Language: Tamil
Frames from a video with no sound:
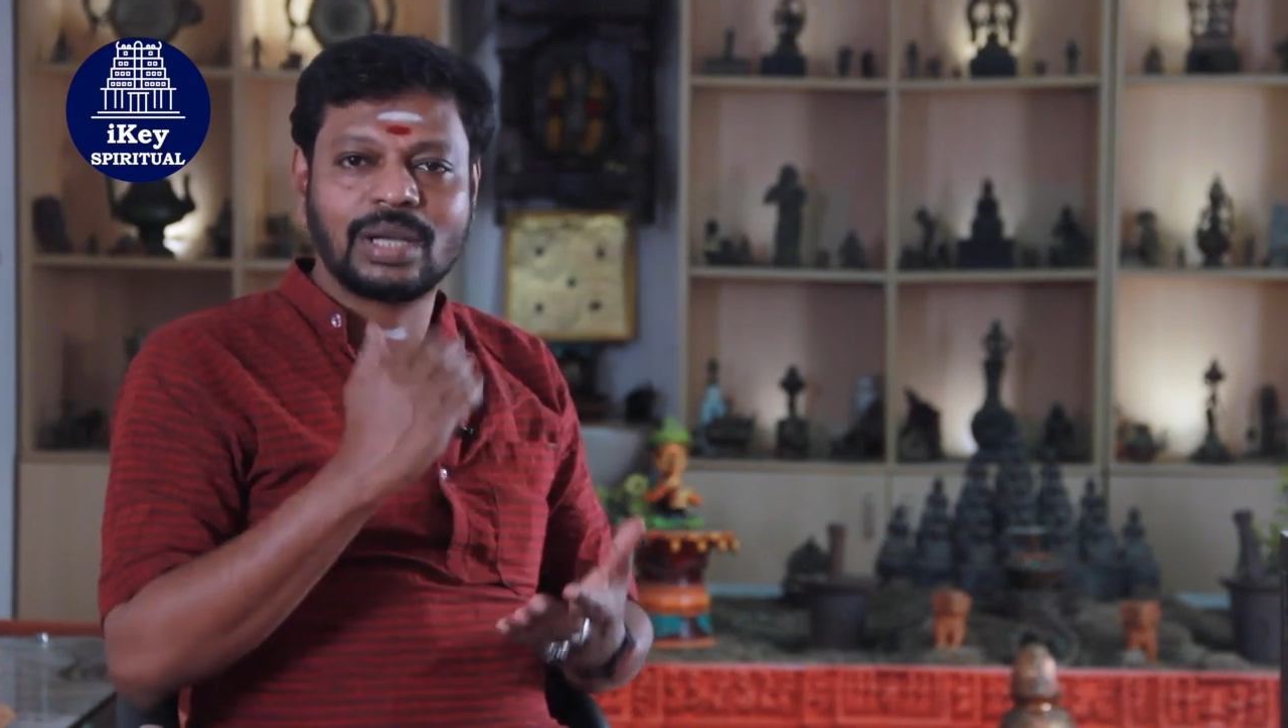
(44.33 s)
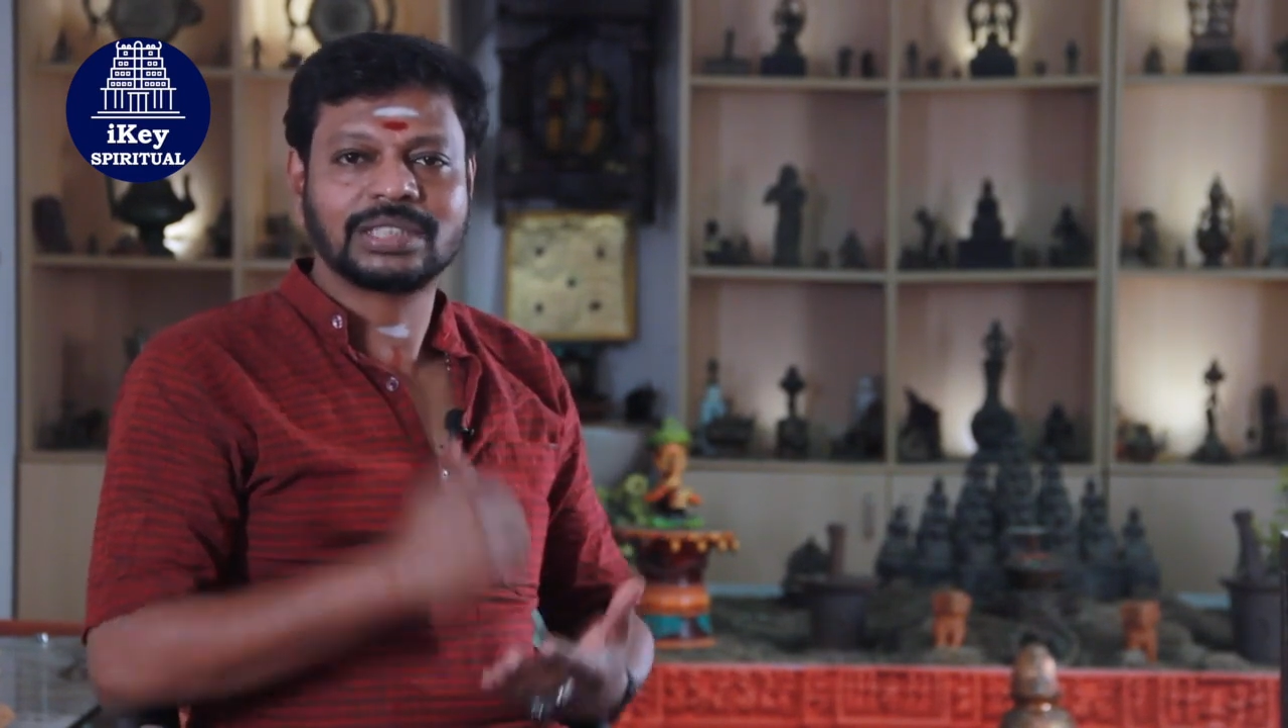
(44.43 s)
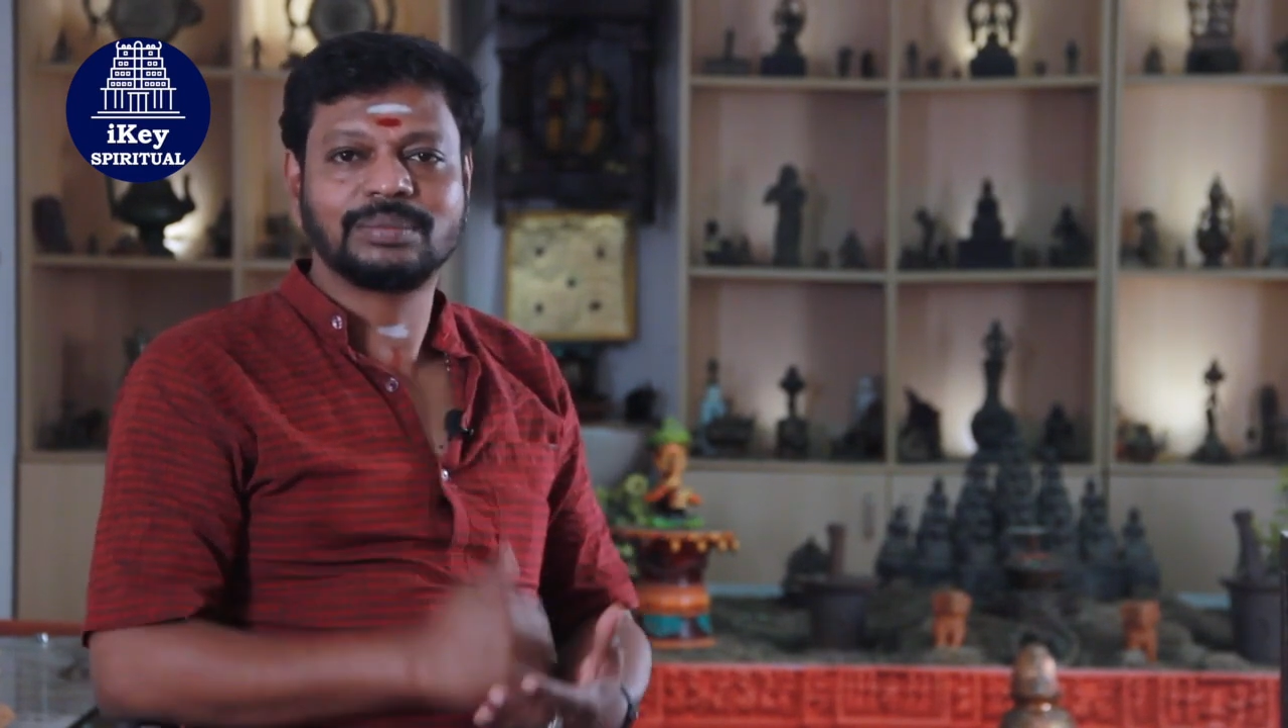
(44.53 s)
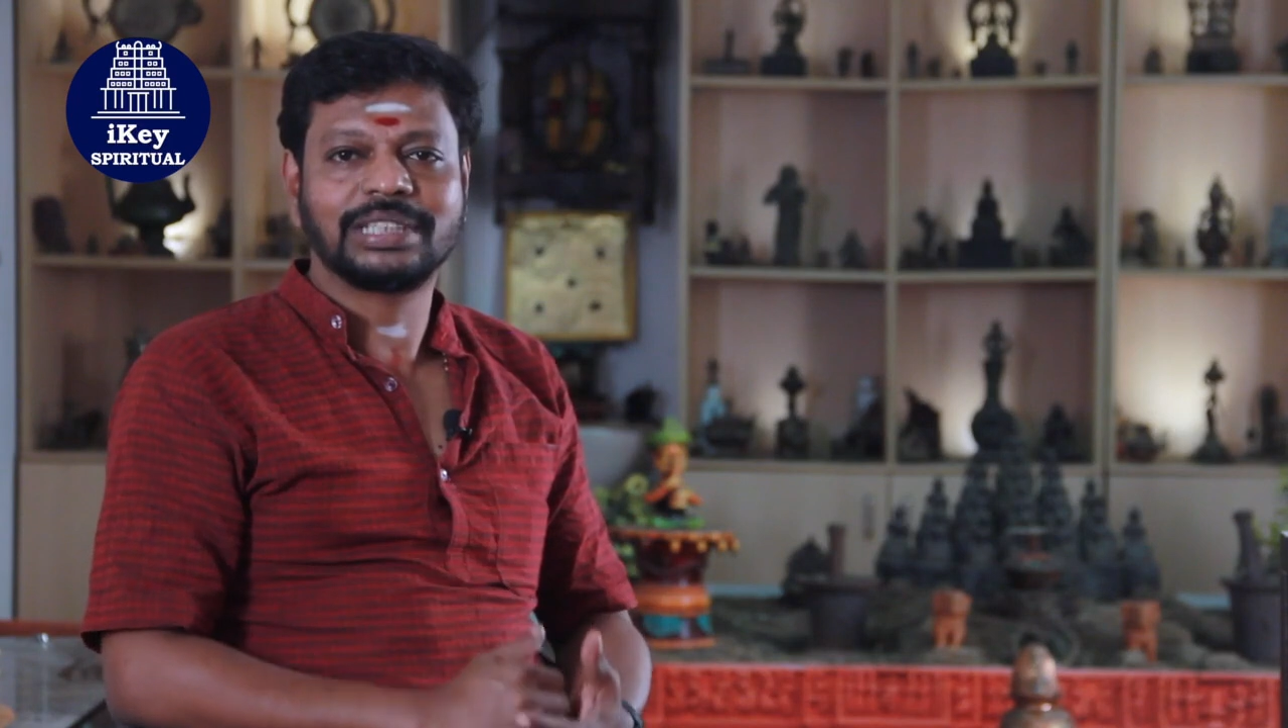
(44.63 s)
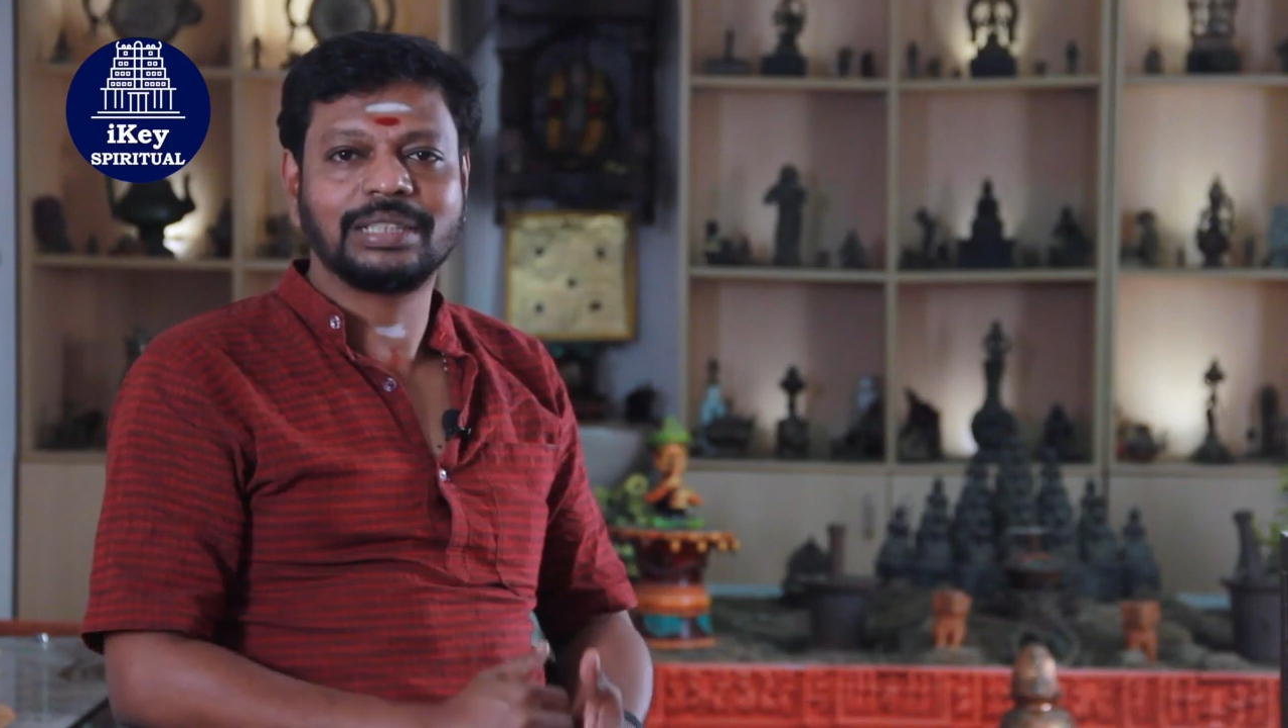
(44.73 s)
சுவாசம்